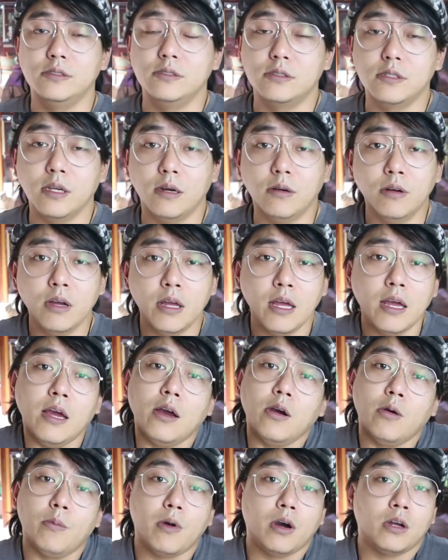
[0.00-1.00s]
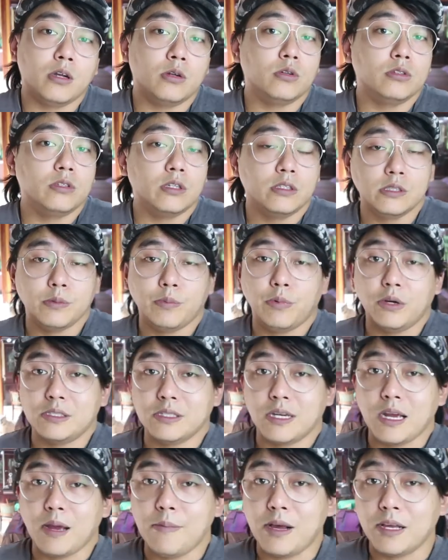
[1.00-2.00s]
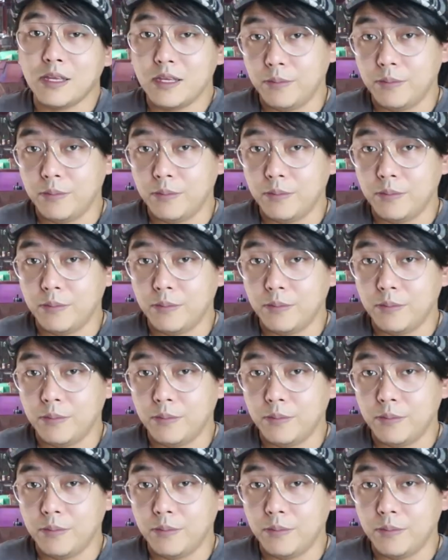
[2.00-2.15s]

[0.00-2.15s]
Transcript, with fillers: Então, uma hora ou outra você pode acabar